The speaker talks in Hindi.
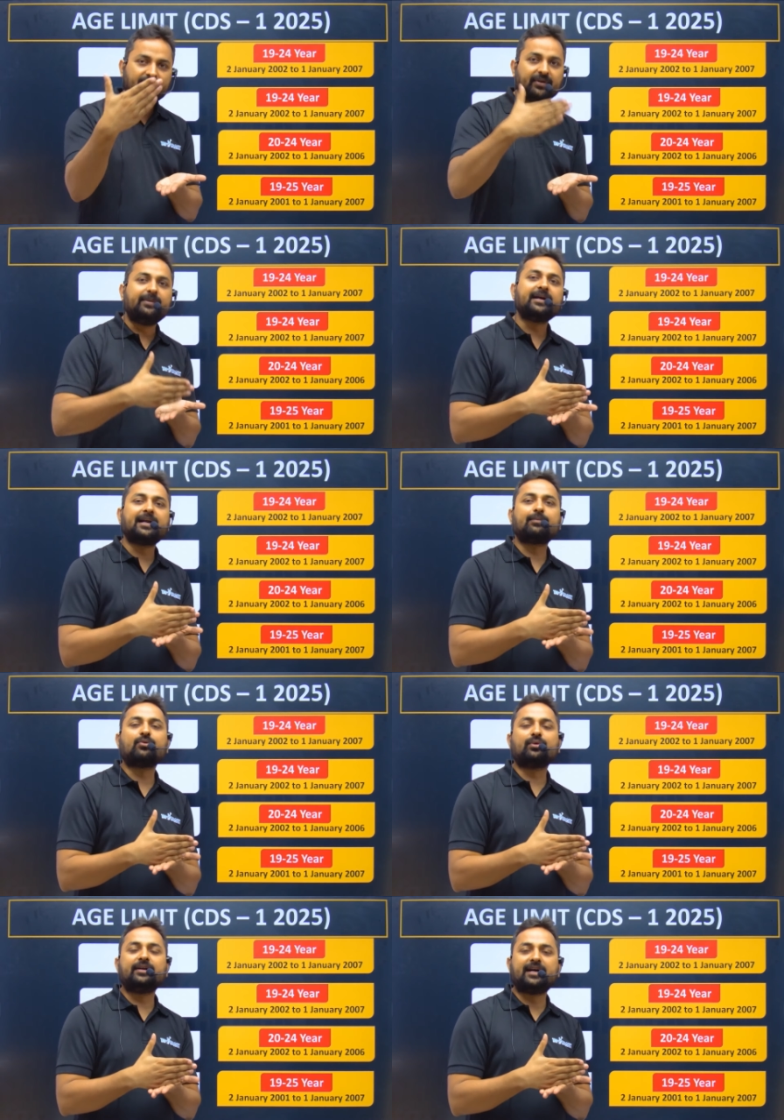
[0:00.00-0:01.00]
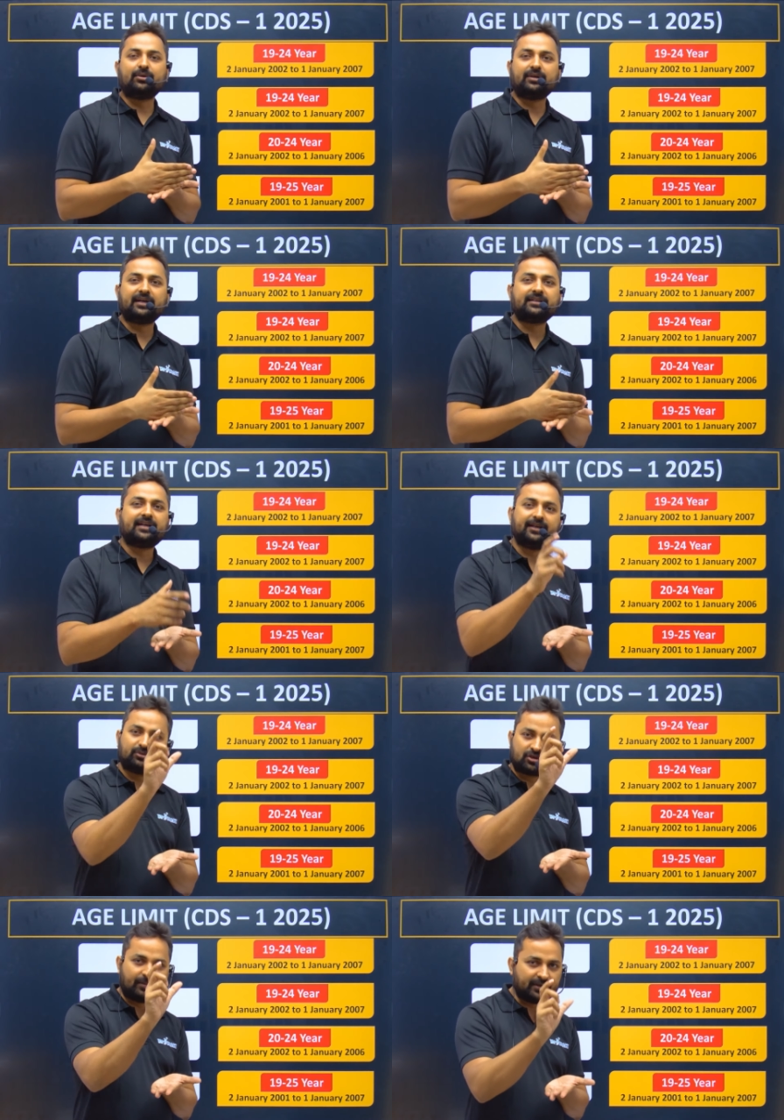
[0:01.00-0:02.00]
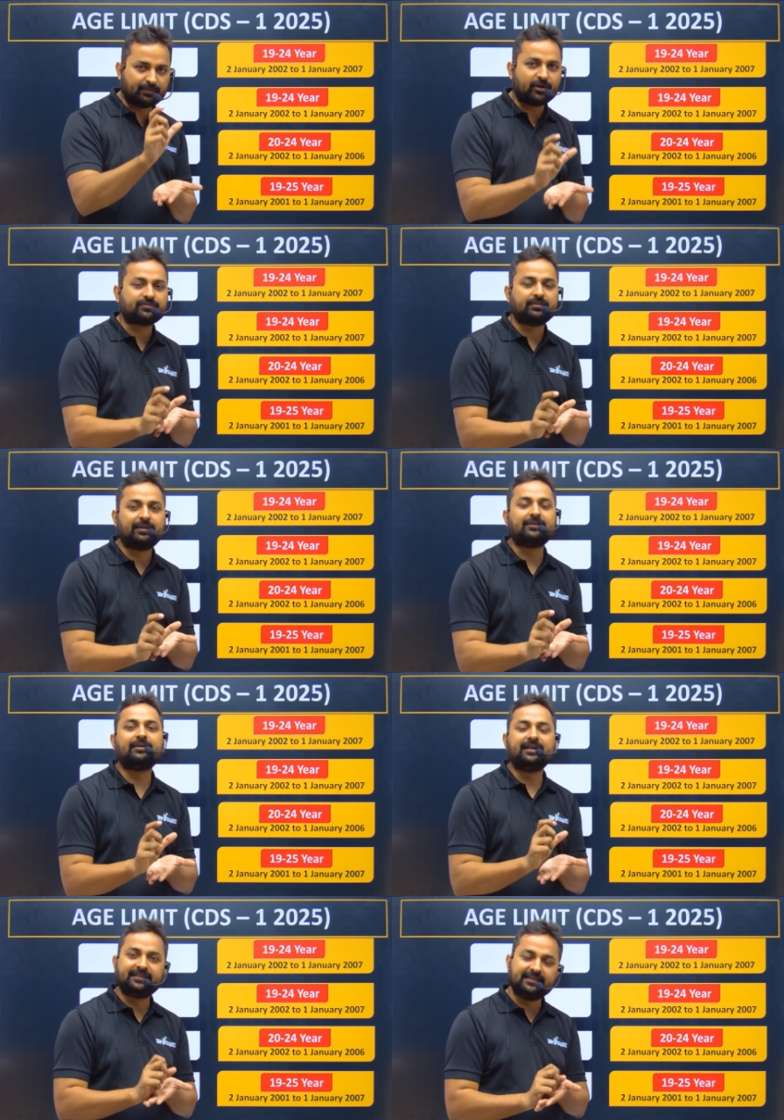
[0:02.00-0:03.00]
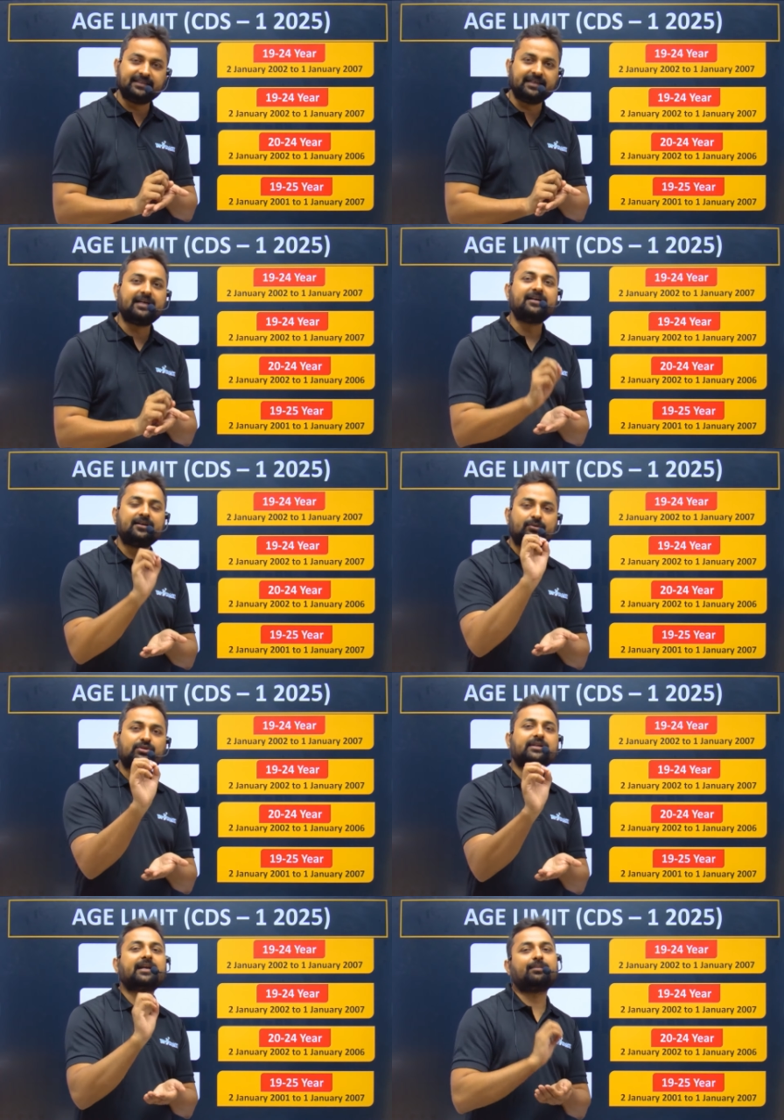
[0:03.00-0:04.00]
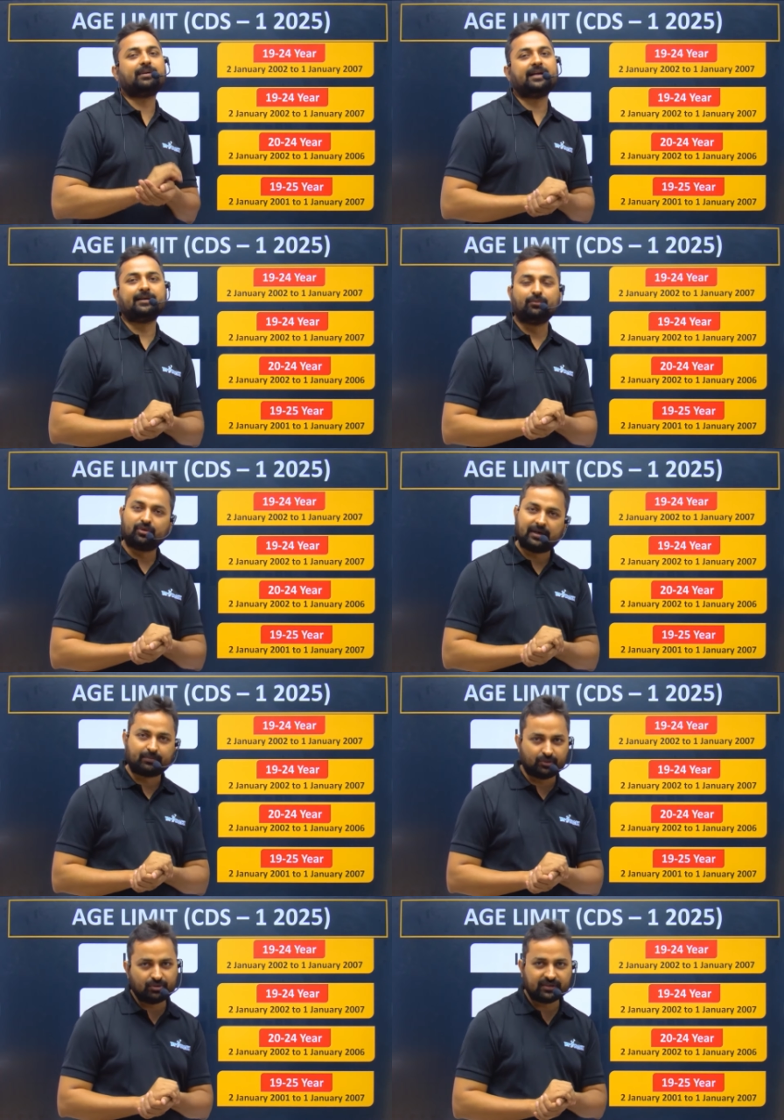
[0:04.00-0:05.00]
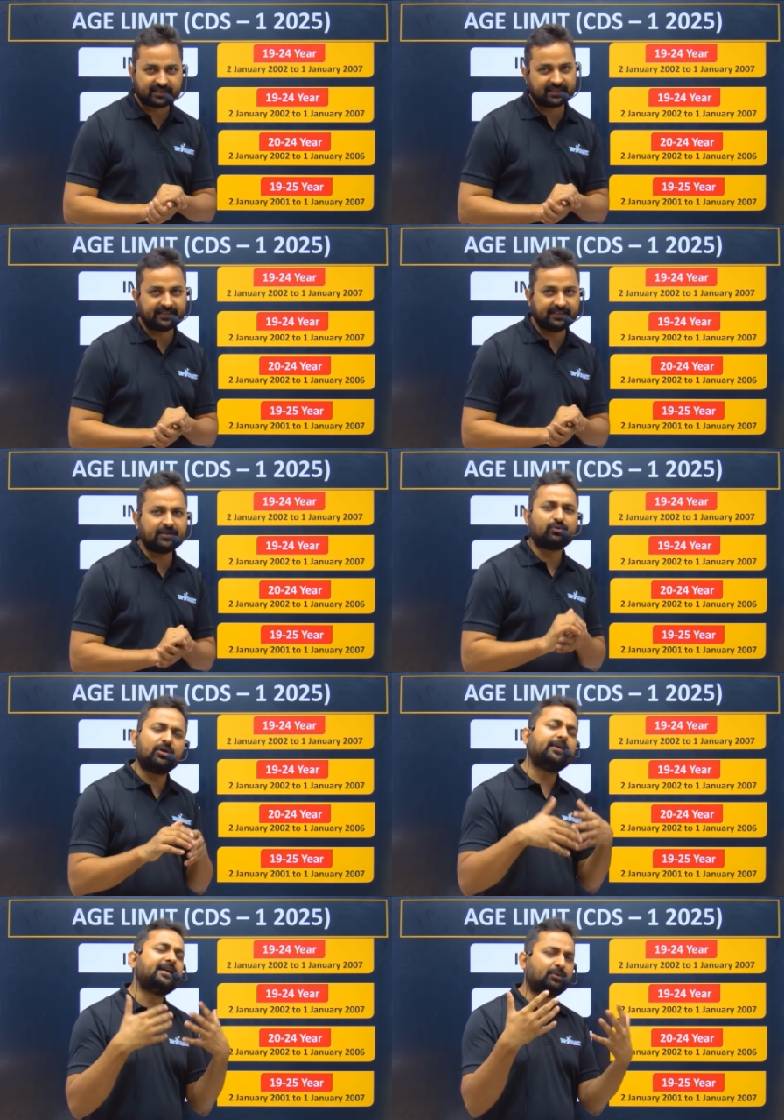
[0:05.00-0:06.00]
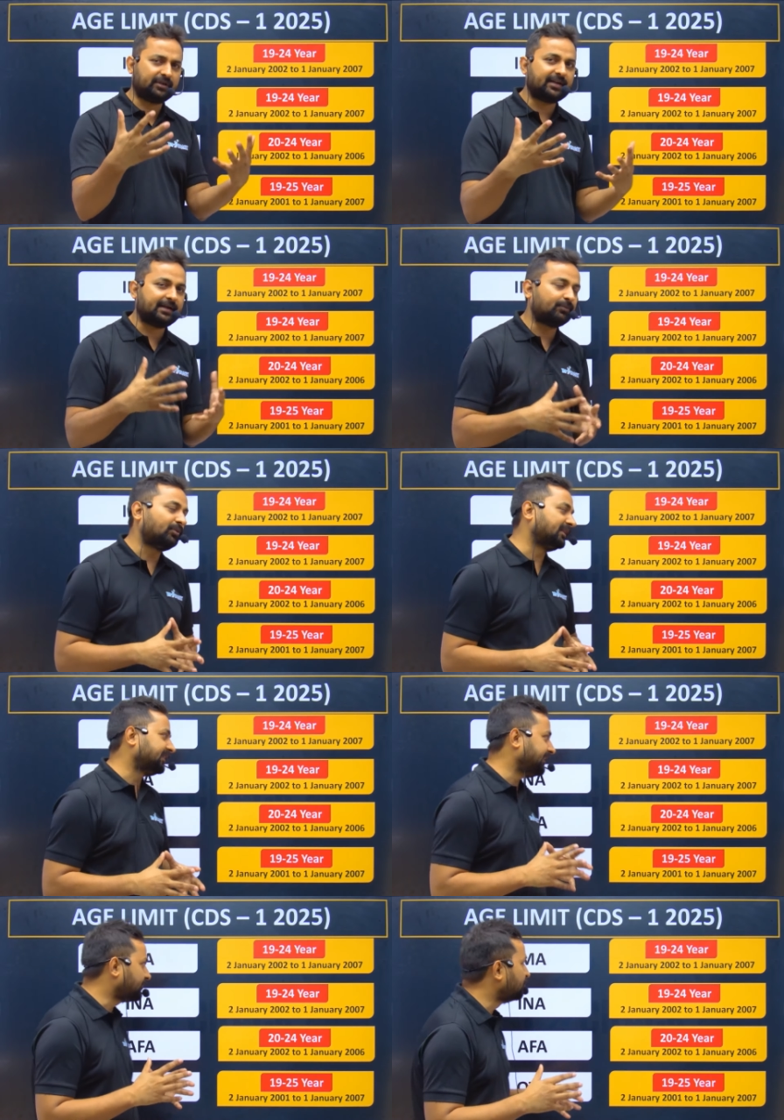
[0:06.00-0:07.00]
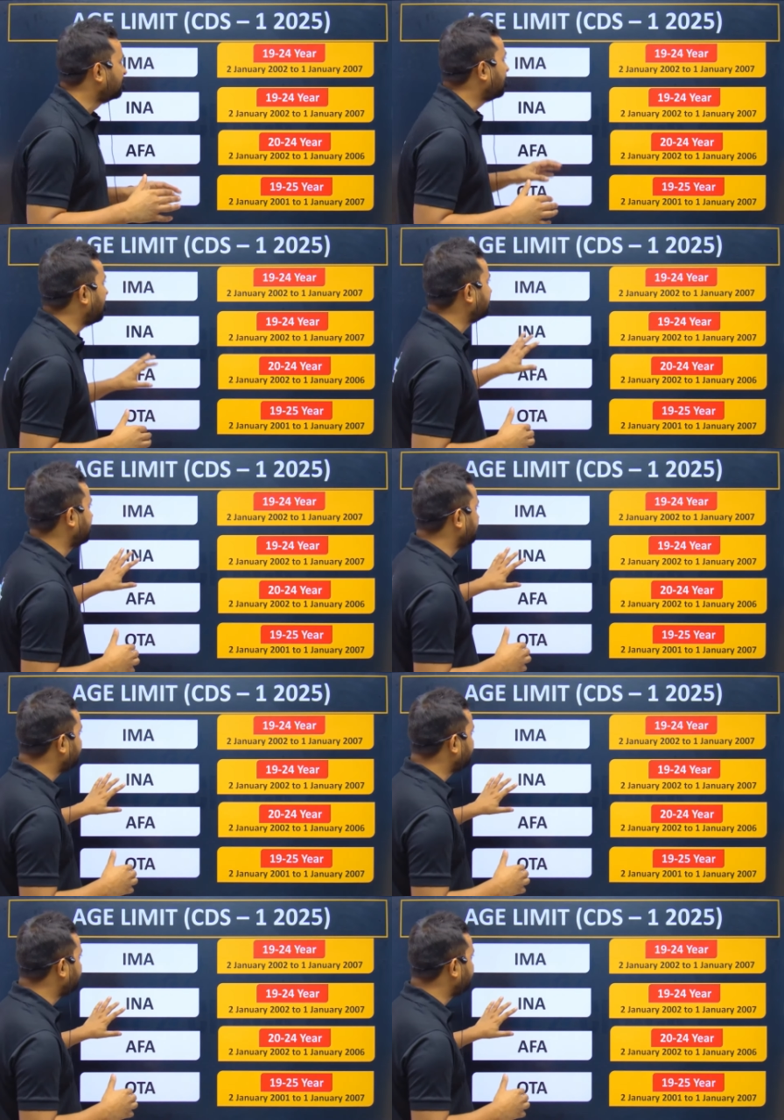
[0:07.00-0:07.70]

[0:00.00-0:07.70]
फिर भी अगर आपको कोई डाउट आता है तो कमेंट बॉक्स में बाद में लिख दीजिएगा उसका रिप्लाई हम लोग आपको कर देंगे कोई भी डाउट अगर आपको आता है तो आ जाइए